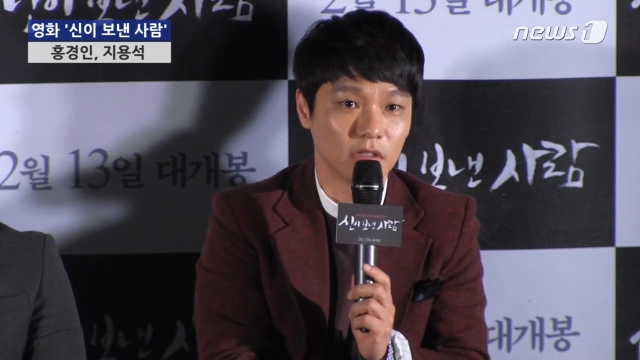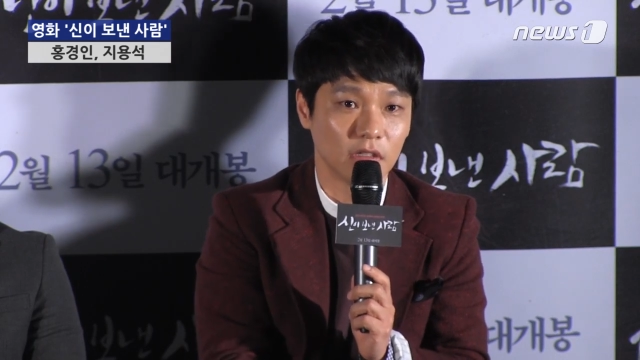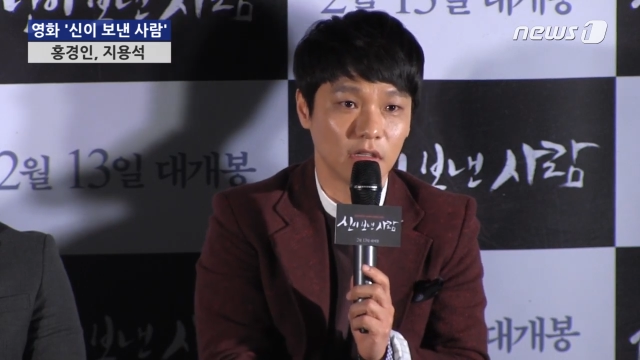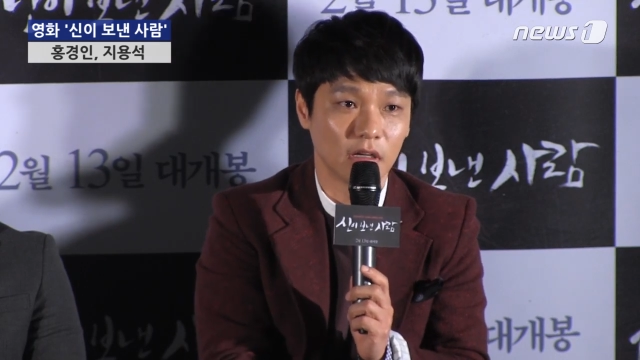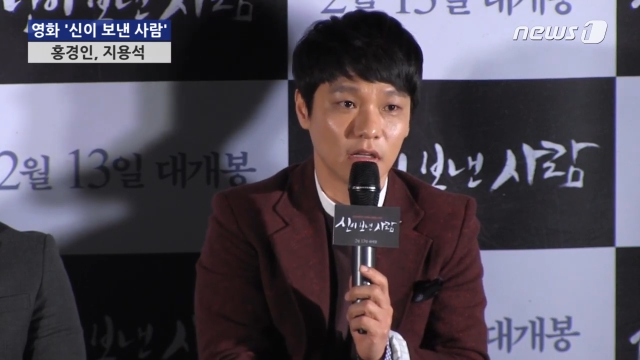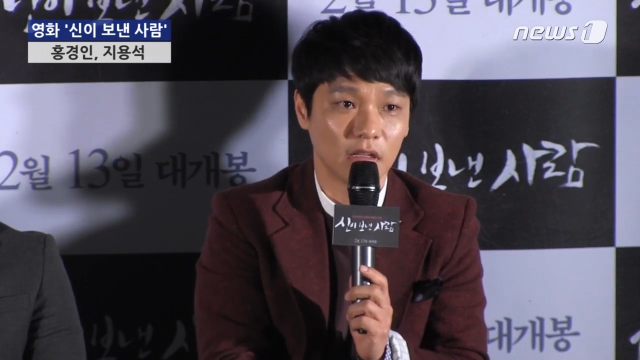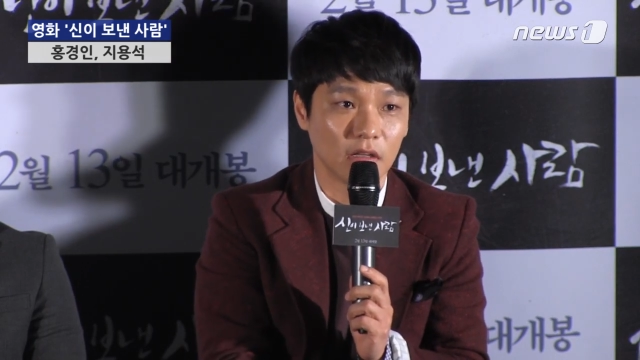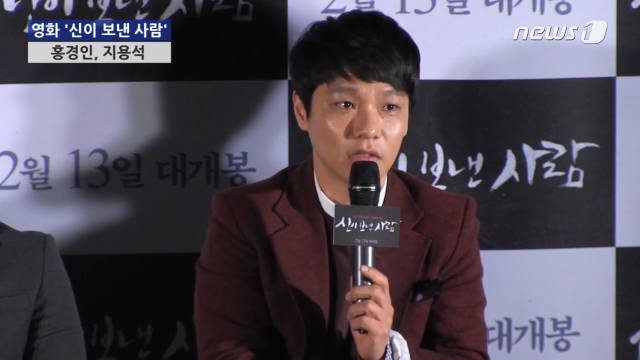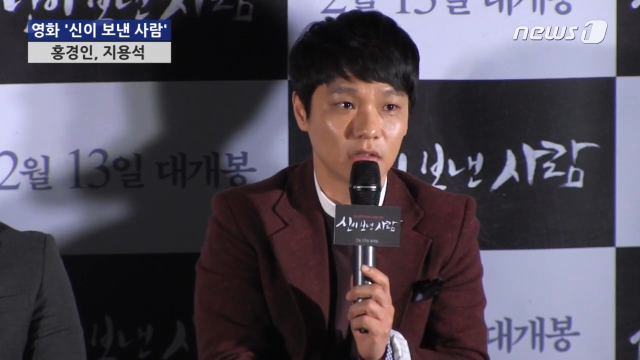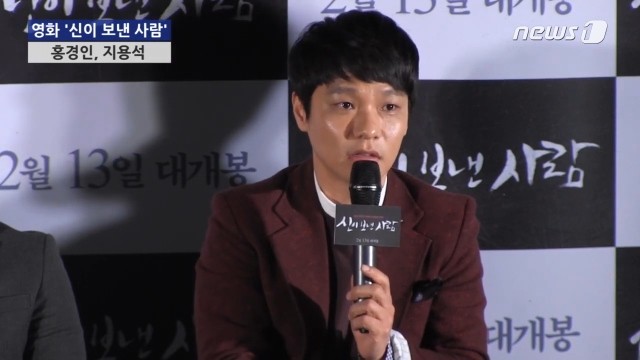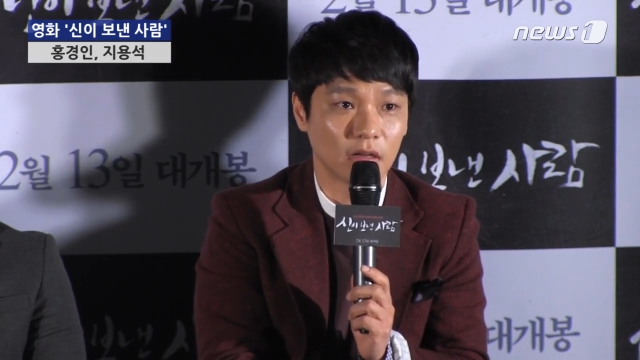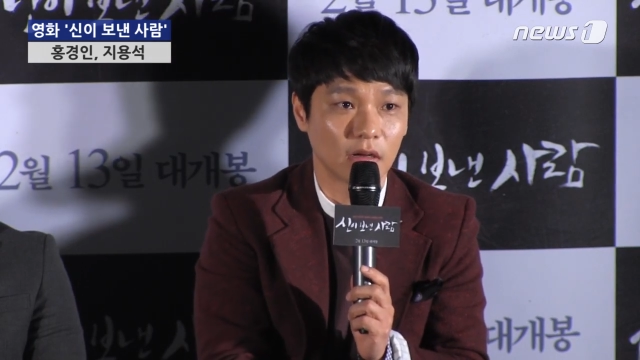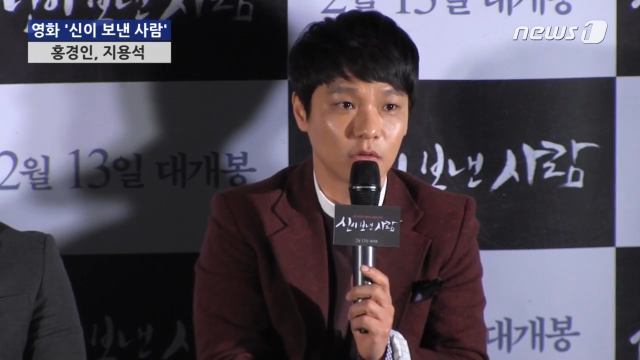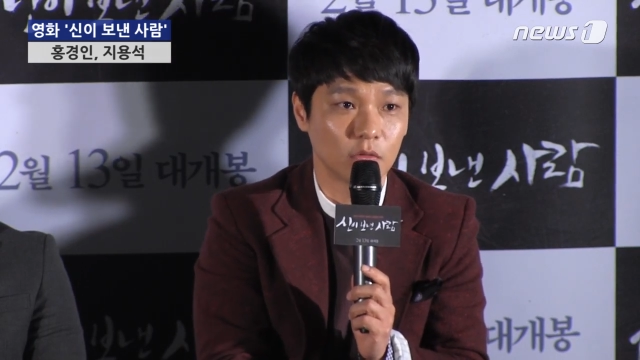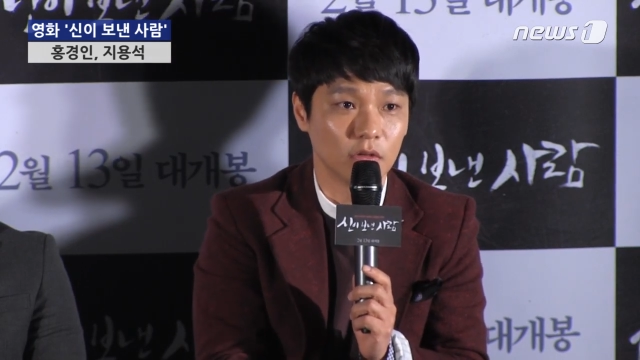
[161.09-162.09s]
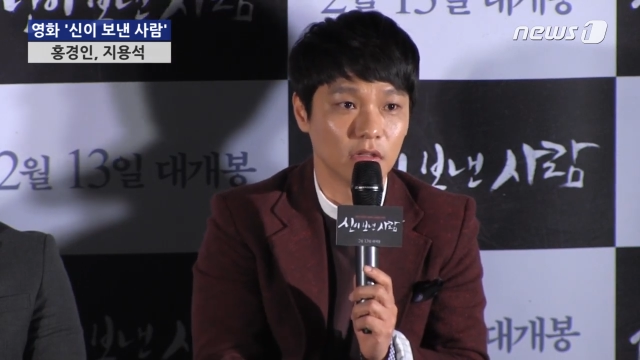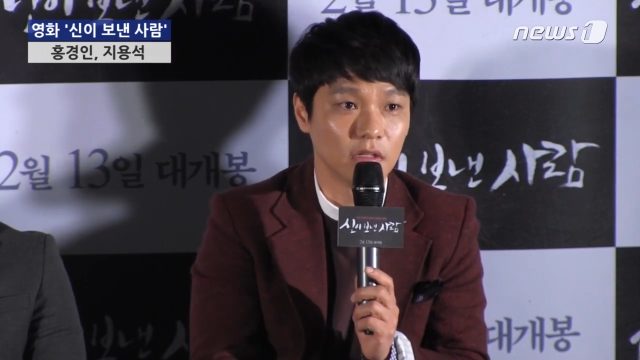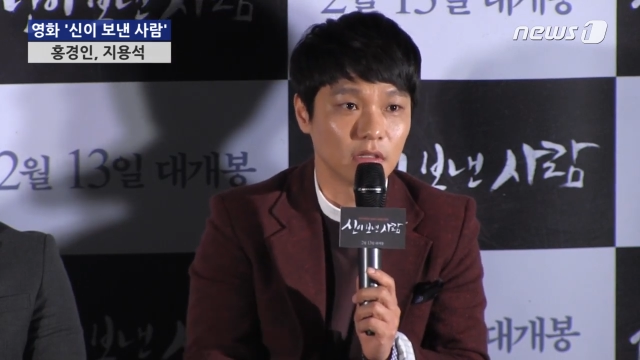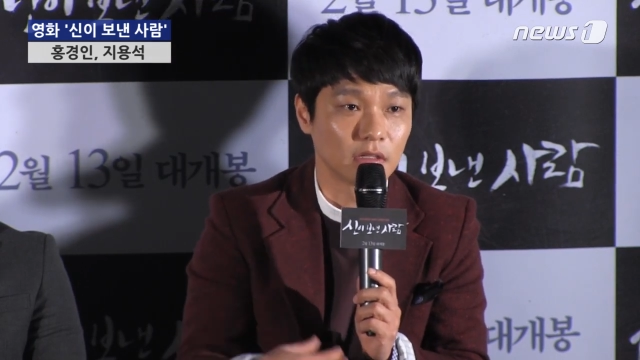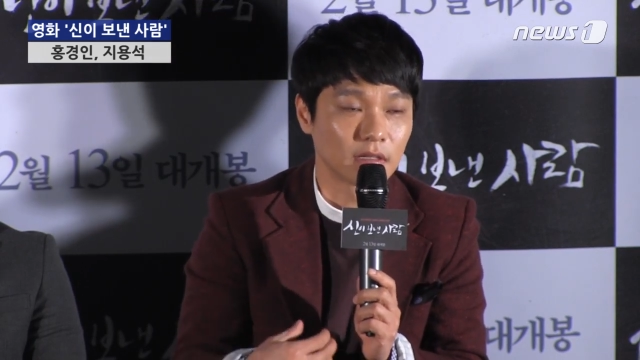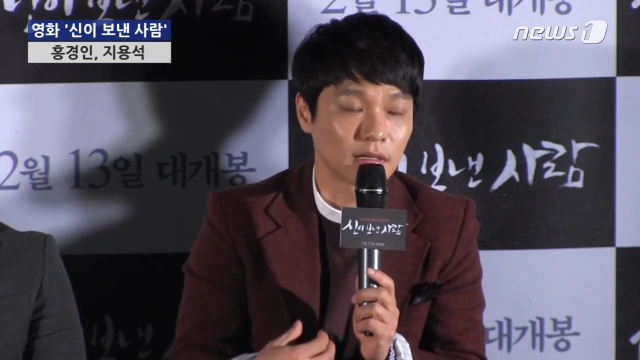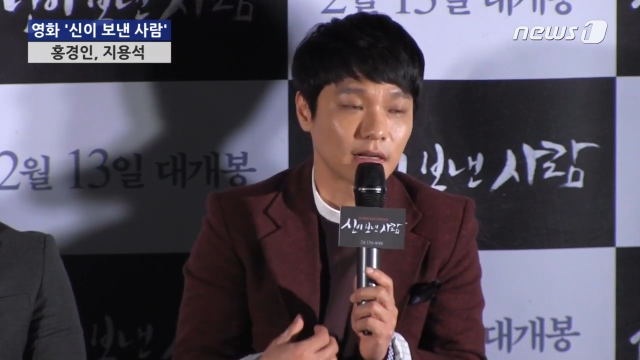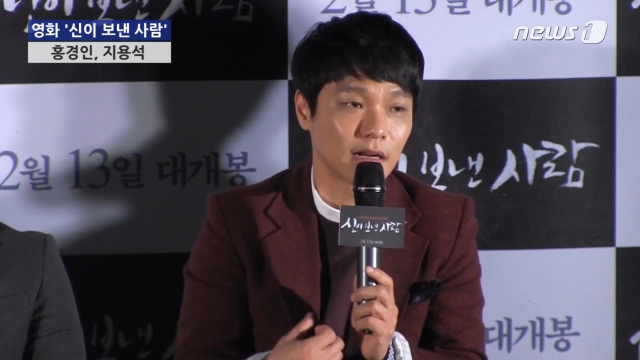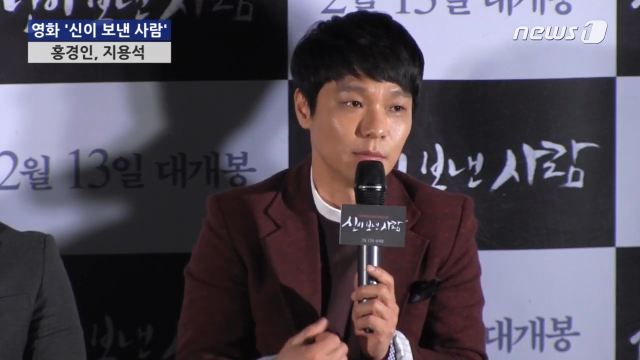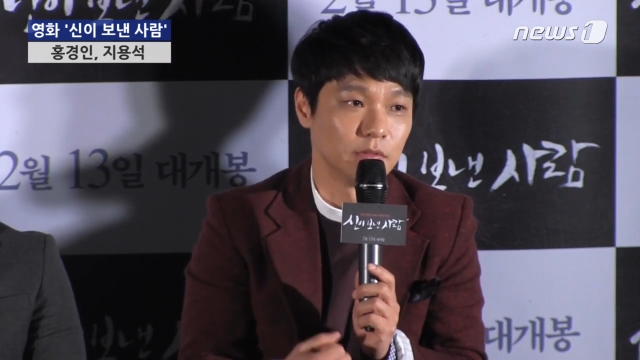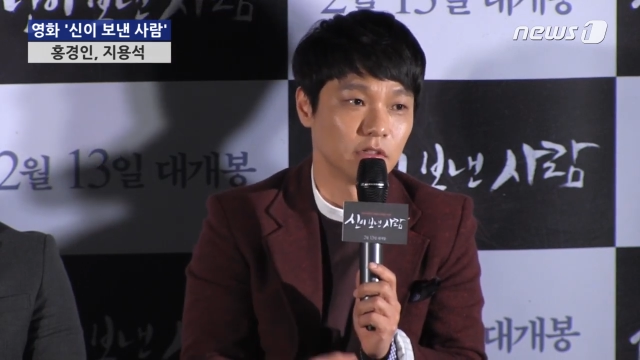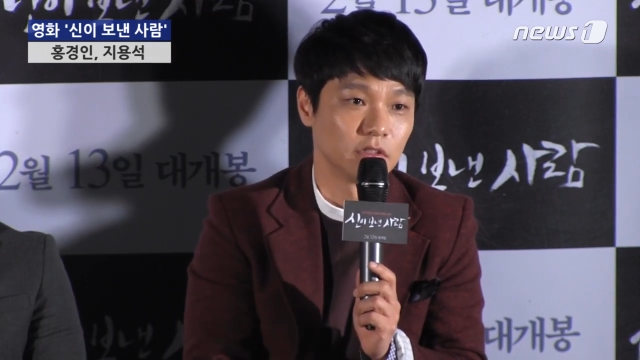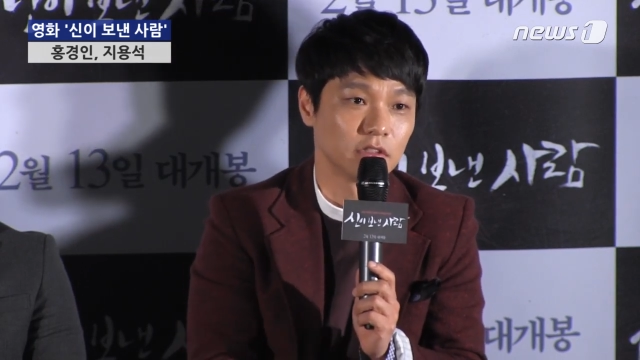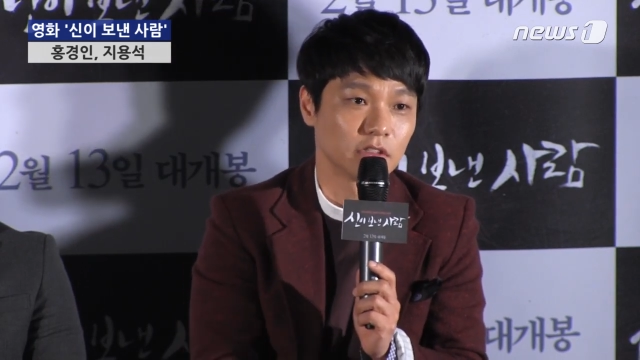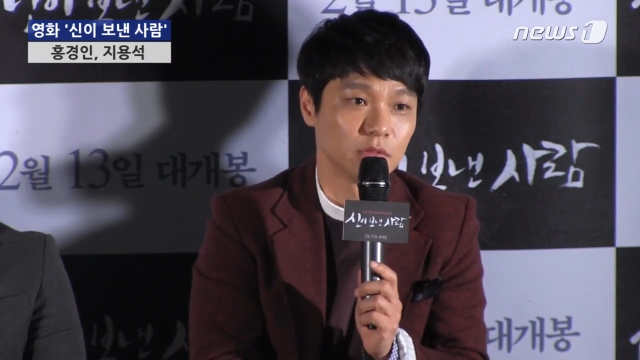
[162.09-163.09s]
인간이 갖고 있는
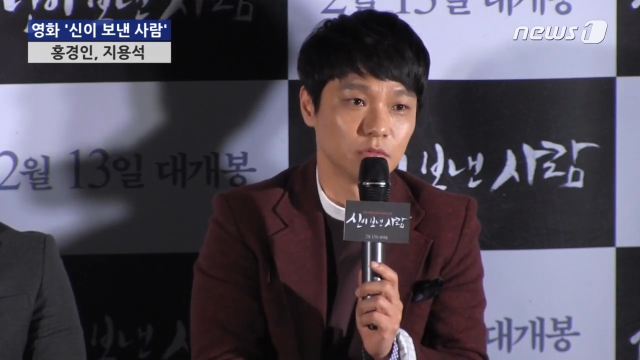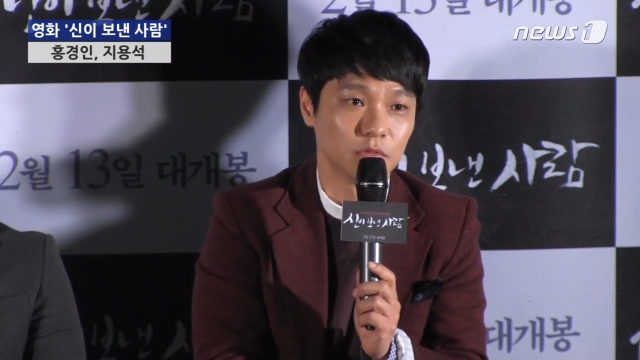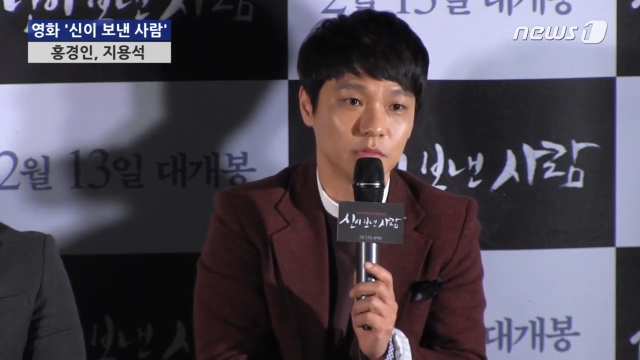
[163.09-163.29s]
감성적인